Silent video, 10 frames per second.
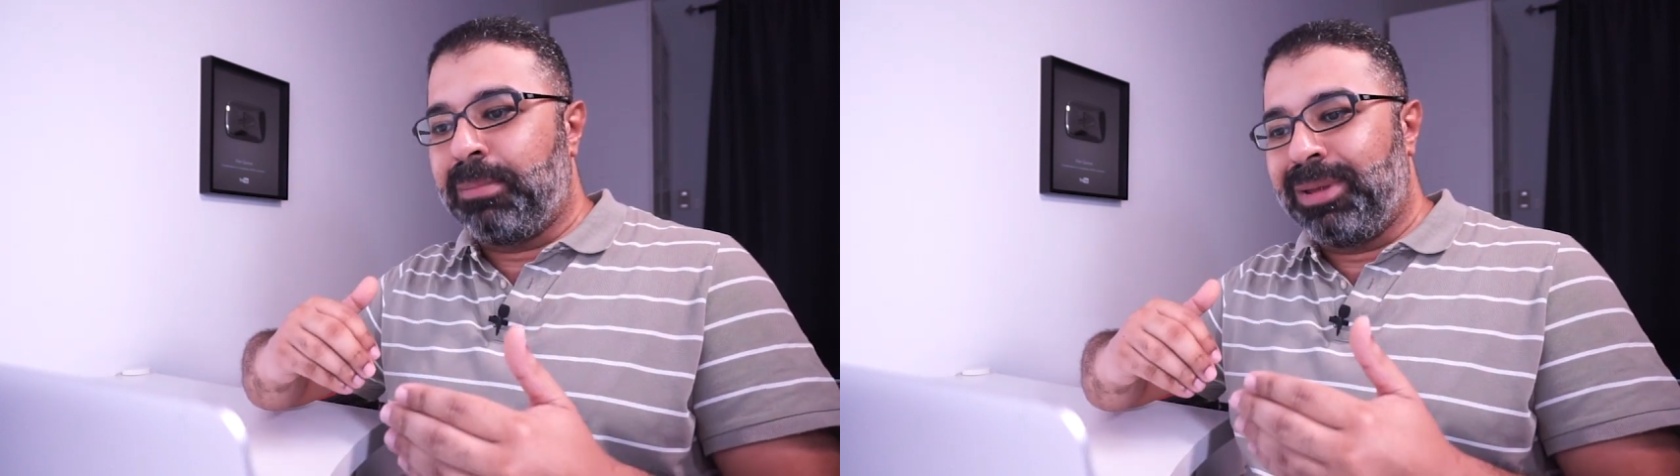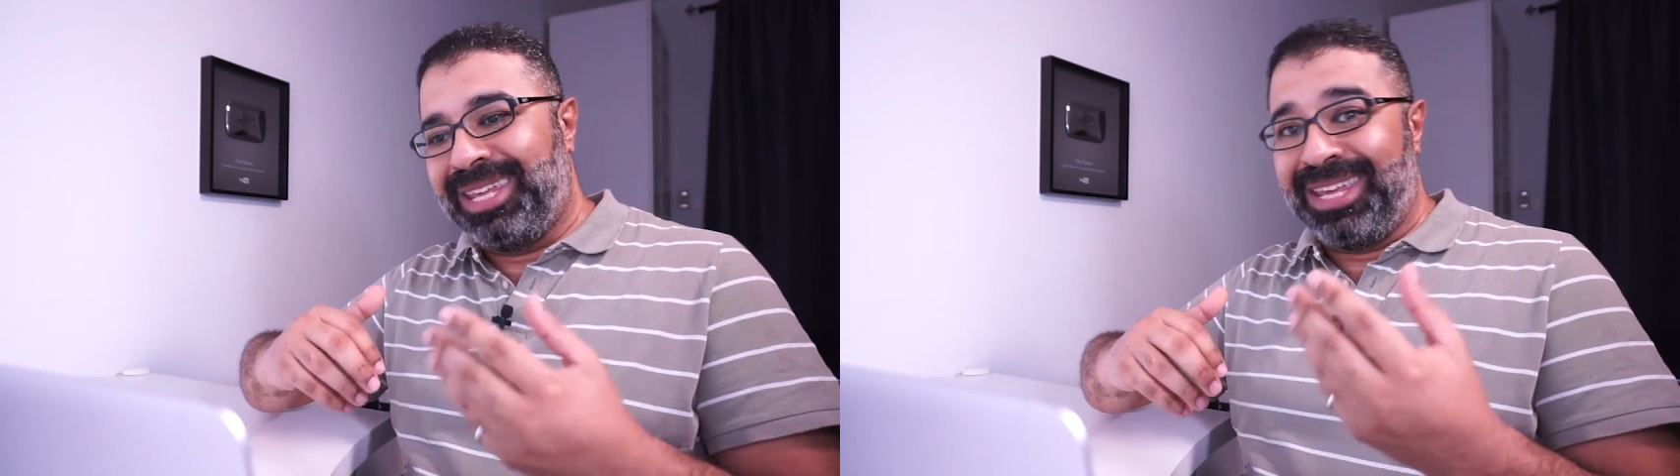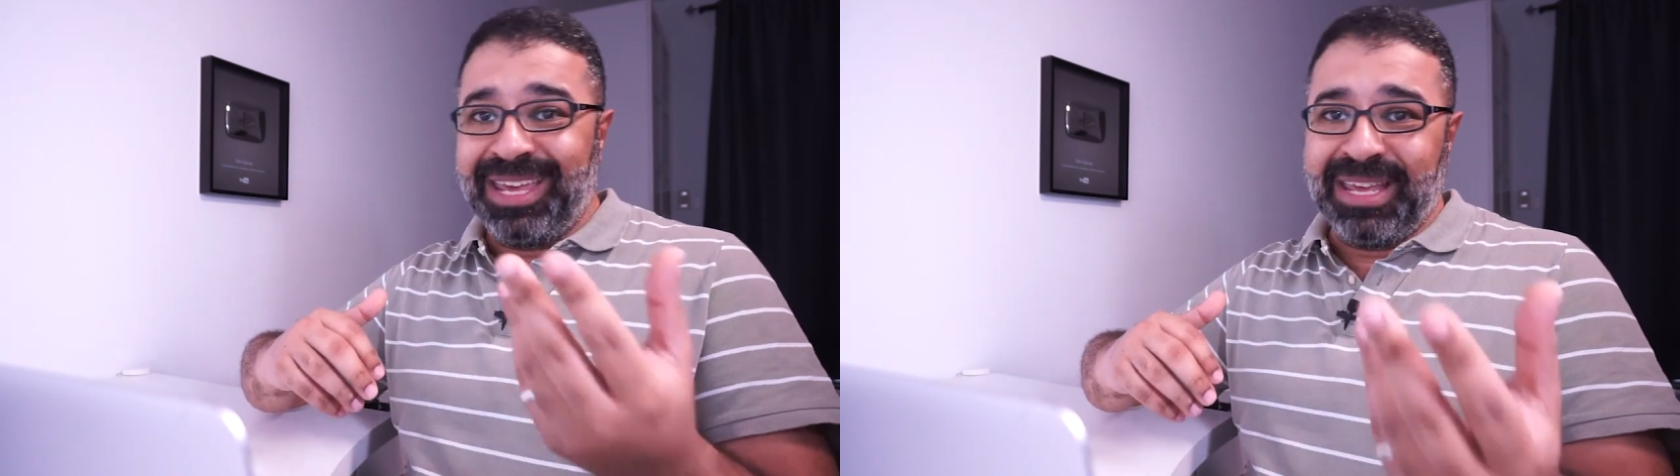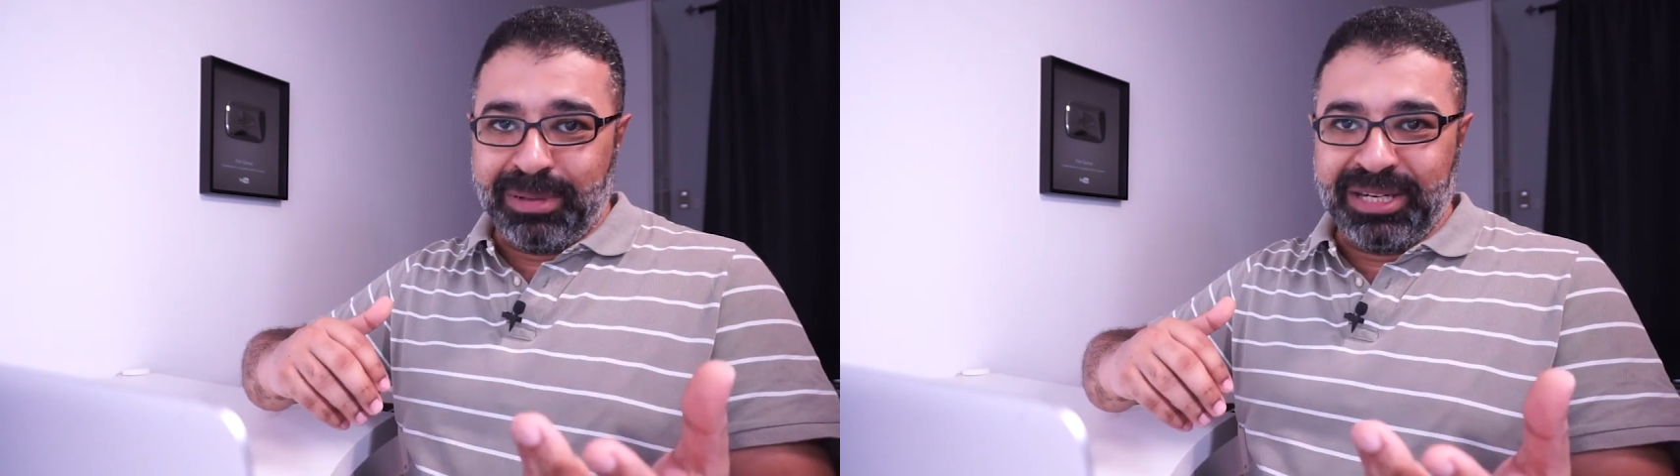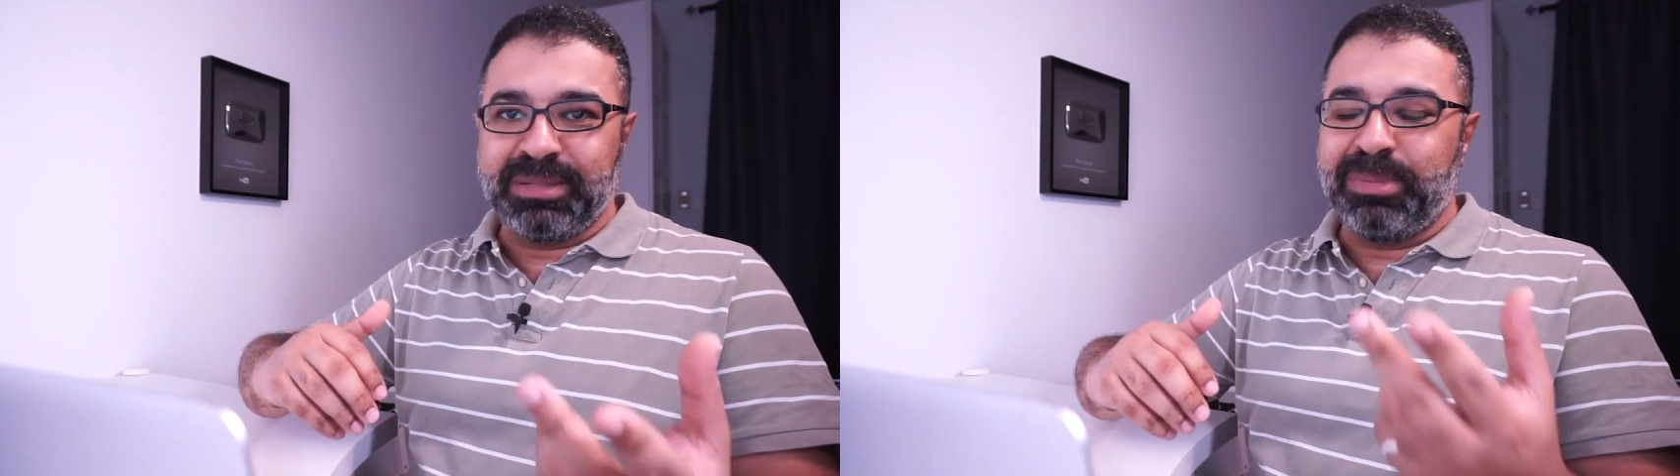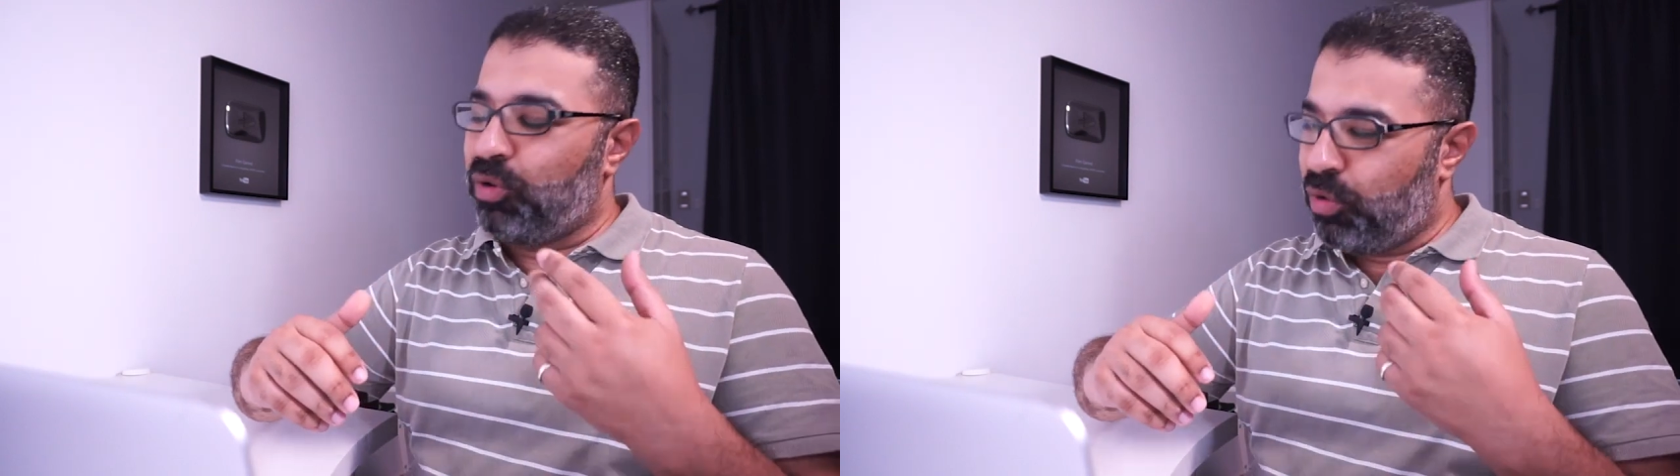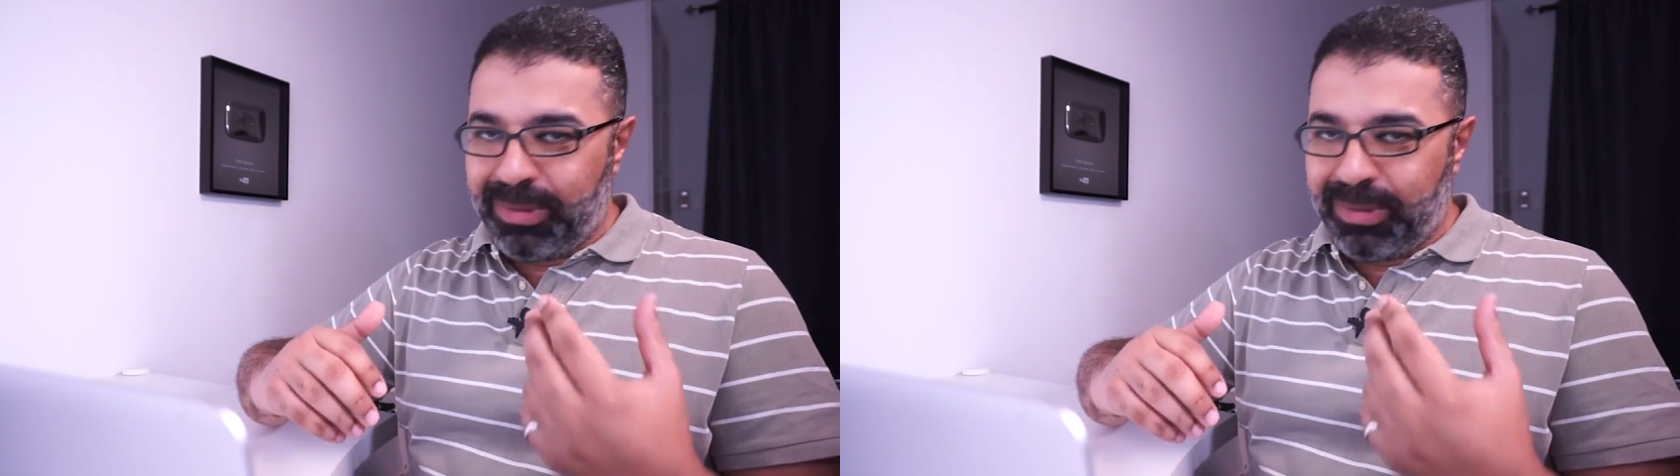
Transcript: بديهيه بالنسبه لكم